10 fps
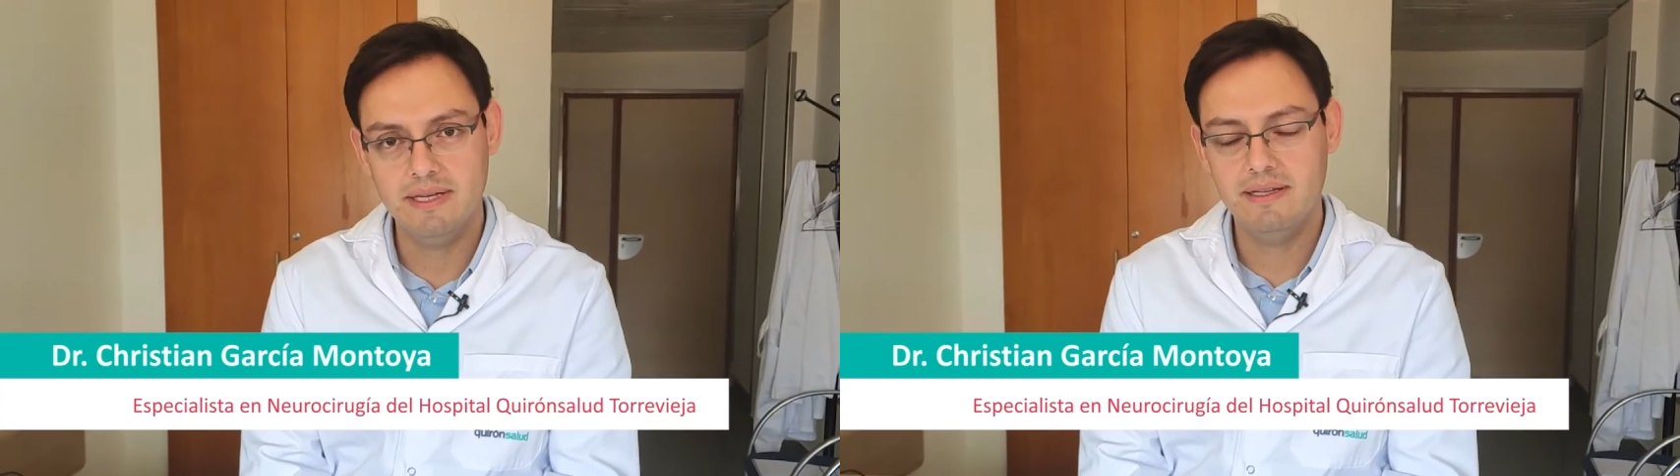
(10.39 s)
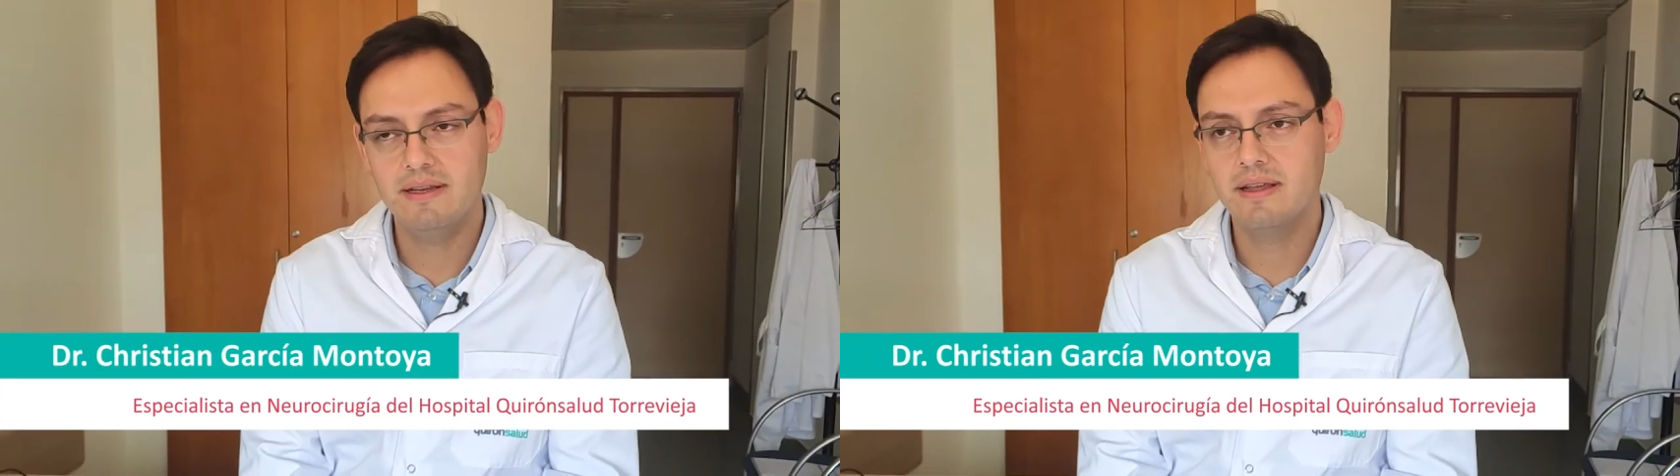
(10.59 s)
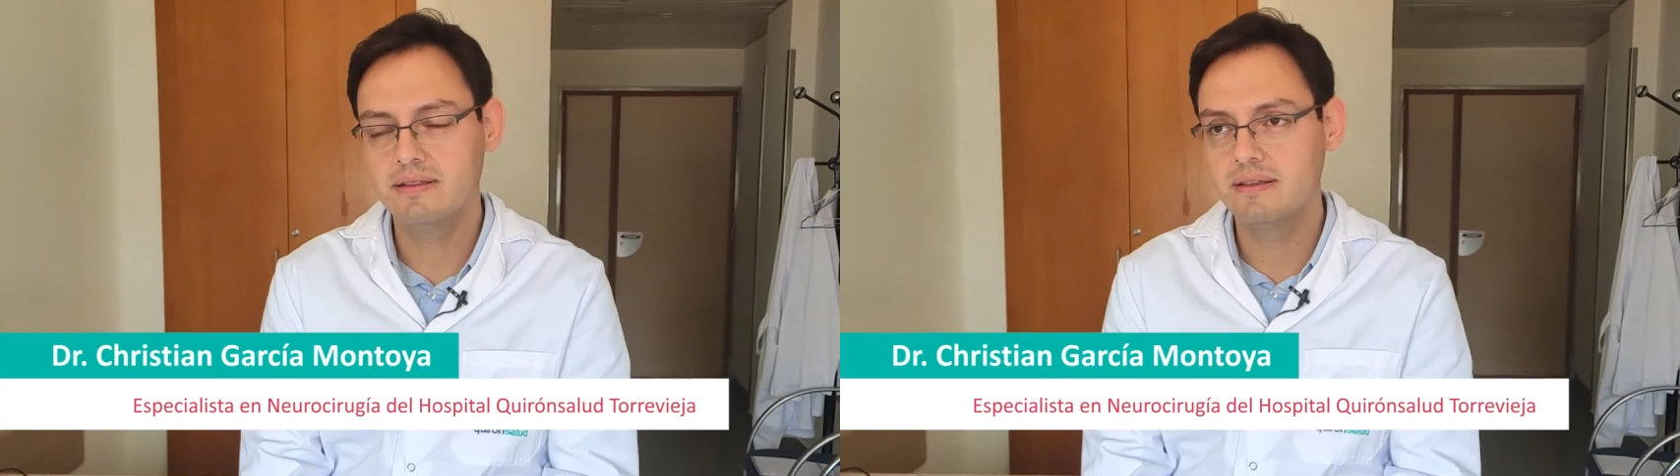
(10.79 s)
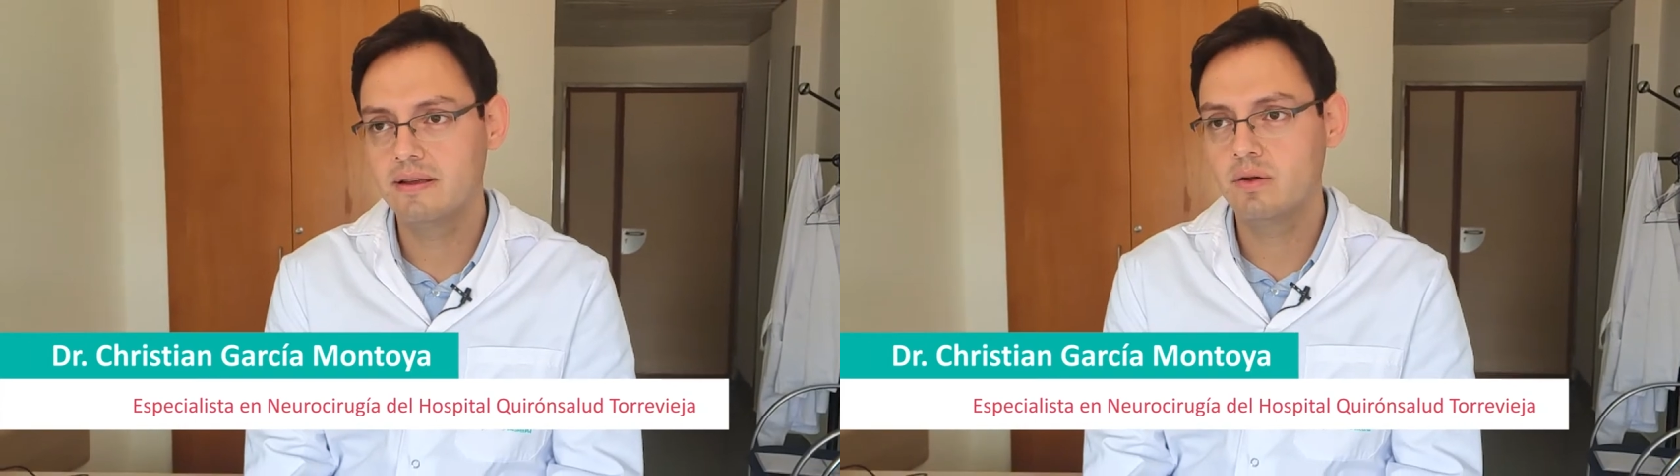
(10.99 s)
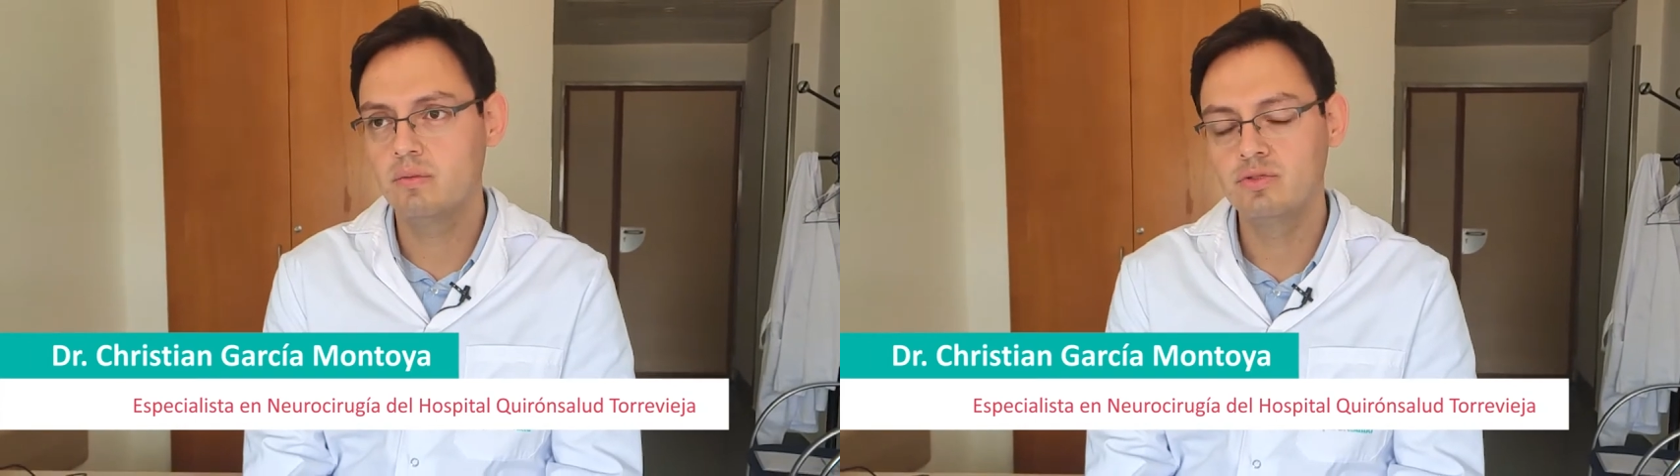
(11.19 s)
Hay que
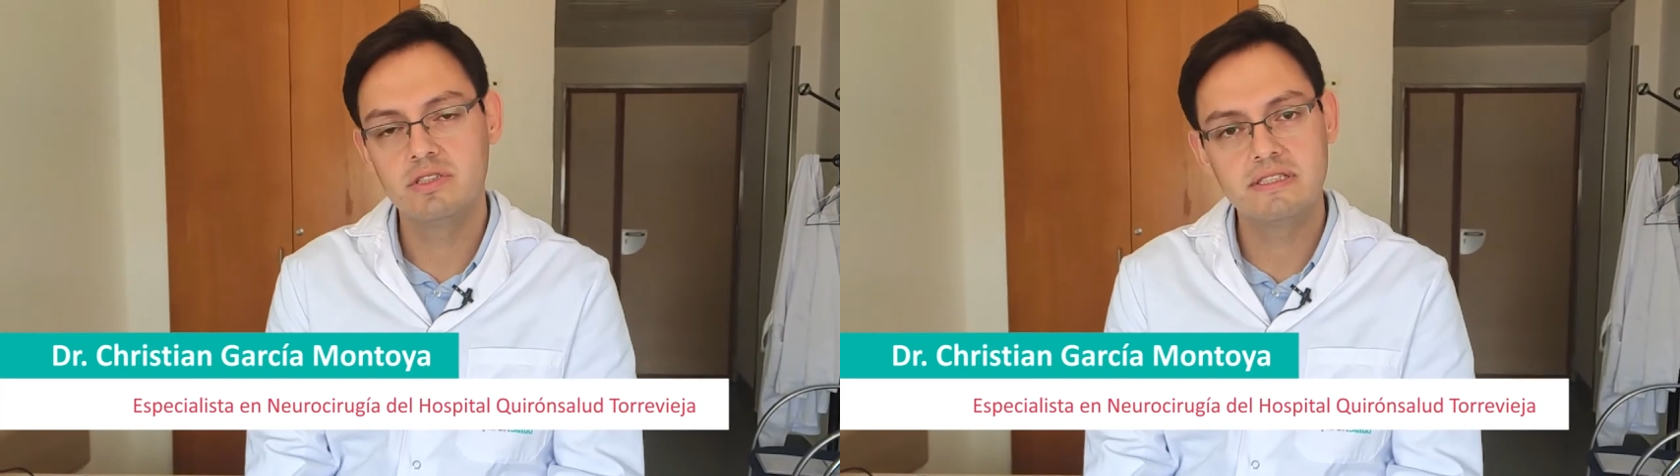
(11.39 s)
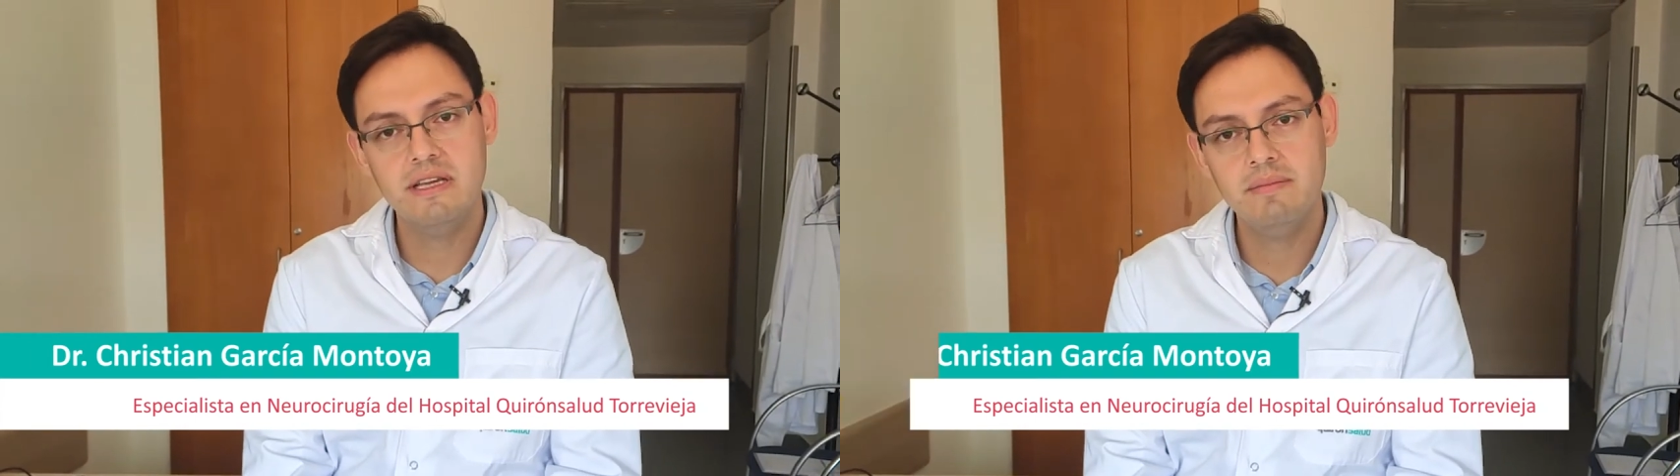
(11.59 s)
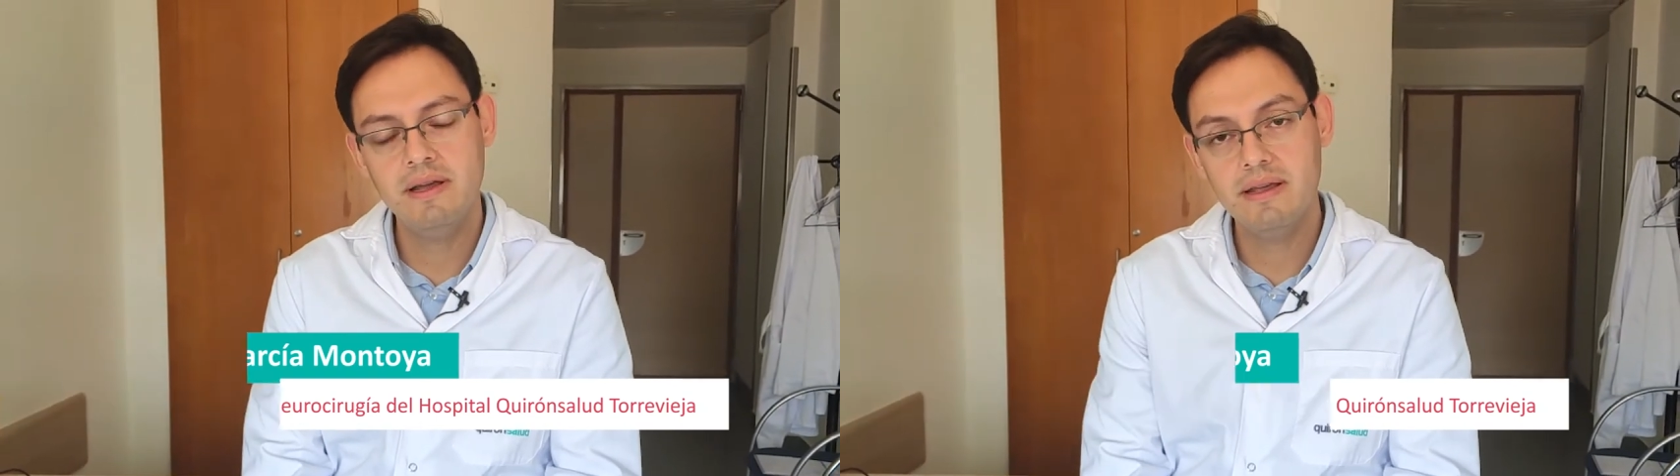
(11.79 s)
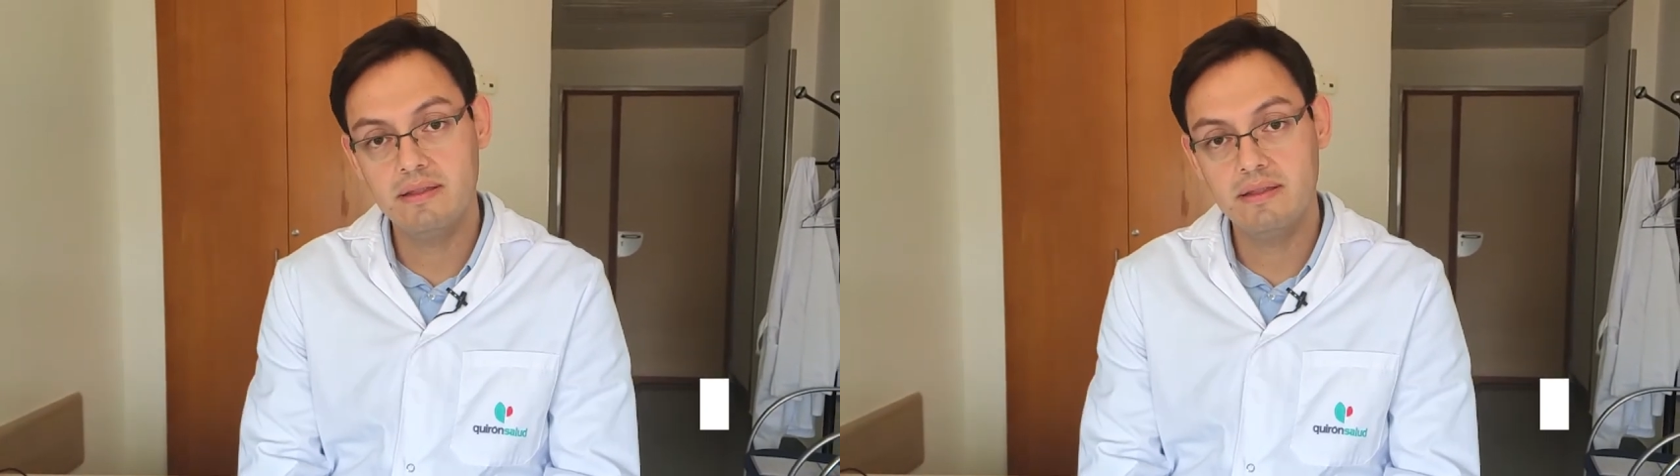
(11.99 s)
entenderlo como un sistema